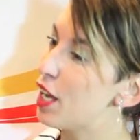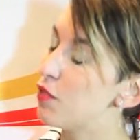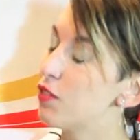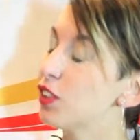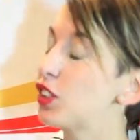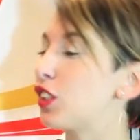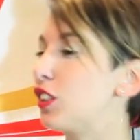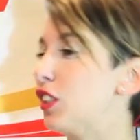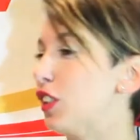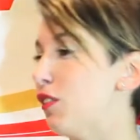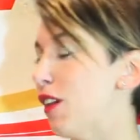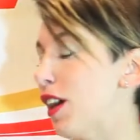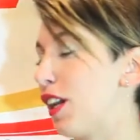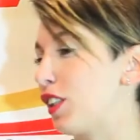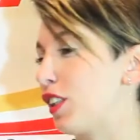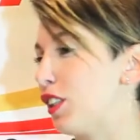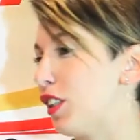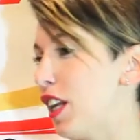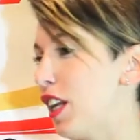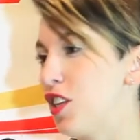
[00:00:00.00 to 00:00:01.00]
invece ti
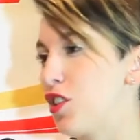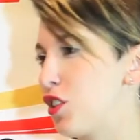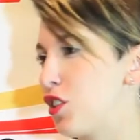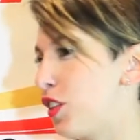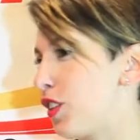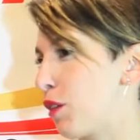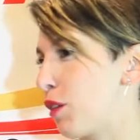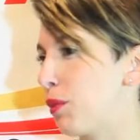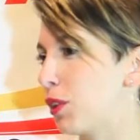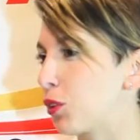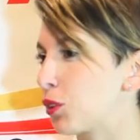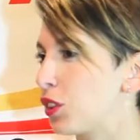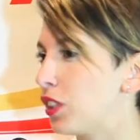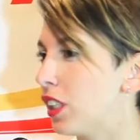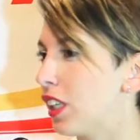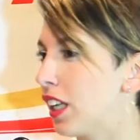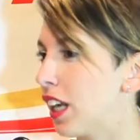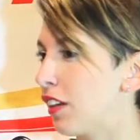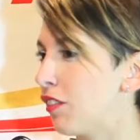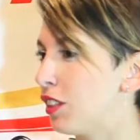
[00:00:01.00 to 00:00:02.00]
diverti, esci sabato
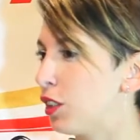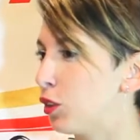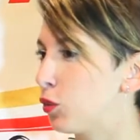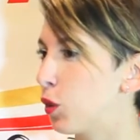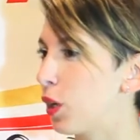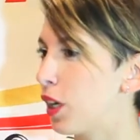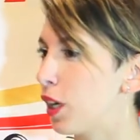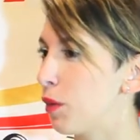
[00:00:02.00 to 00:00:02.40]
sera, vedi i tuoi